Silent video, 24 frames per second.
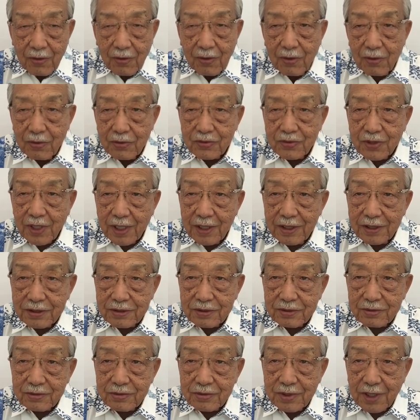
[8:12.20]
豊かにす
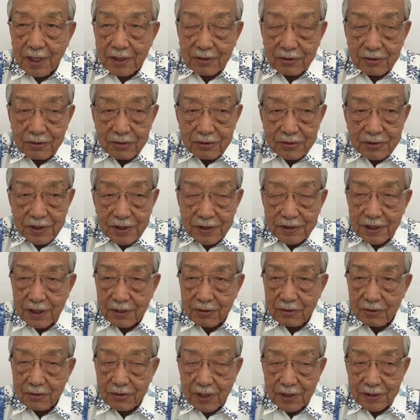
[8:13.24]
るんだという政策
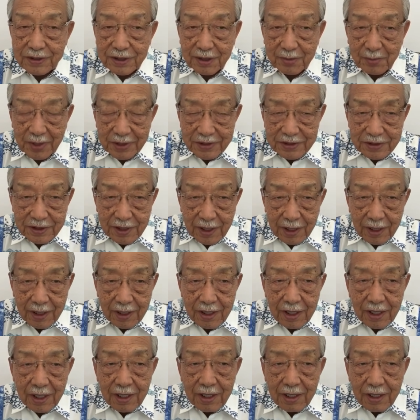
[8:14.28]
を出してまして、
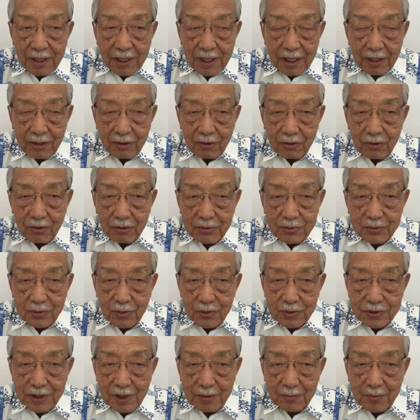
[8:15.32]
えー、この不動
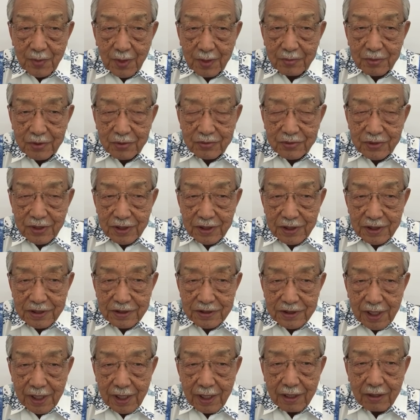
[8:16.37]
産バブルでです
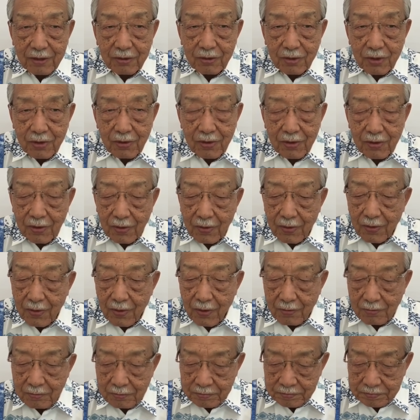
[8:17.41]
ね、この
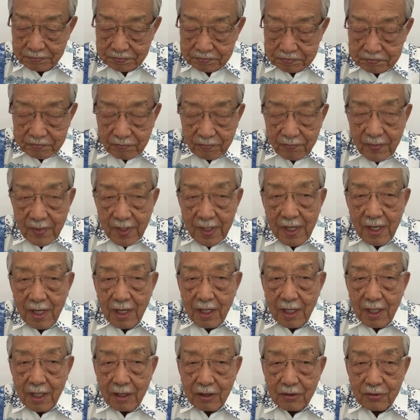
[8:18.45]

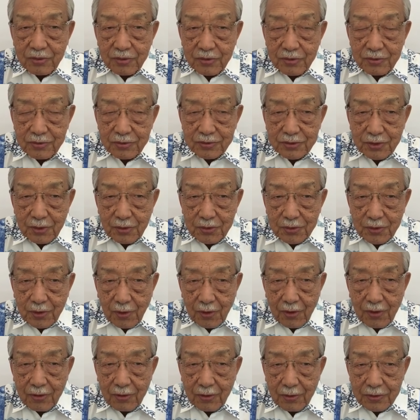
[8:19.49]
富裕層
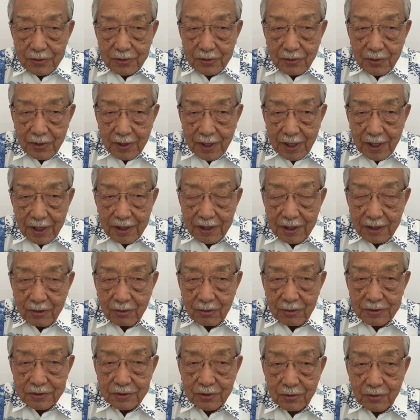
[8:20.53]
とそれから貧
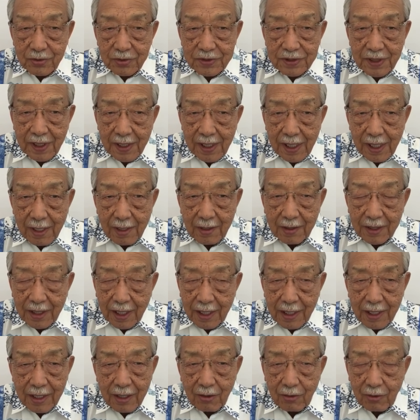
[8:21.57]
困層の差
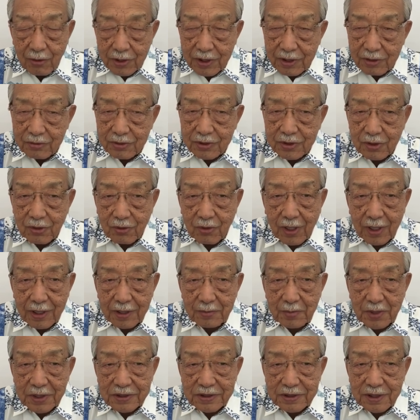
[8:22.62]
が大きく広がり
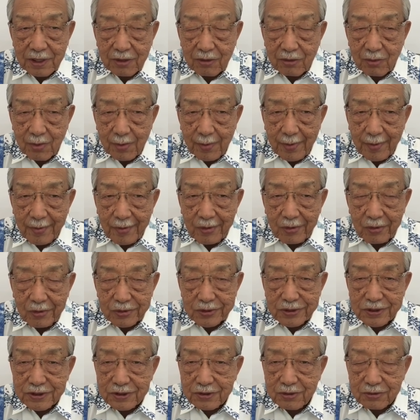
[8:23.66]
まして、このまま放
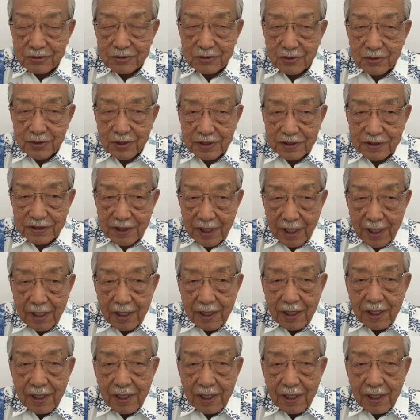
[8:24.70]
置しておくとですね、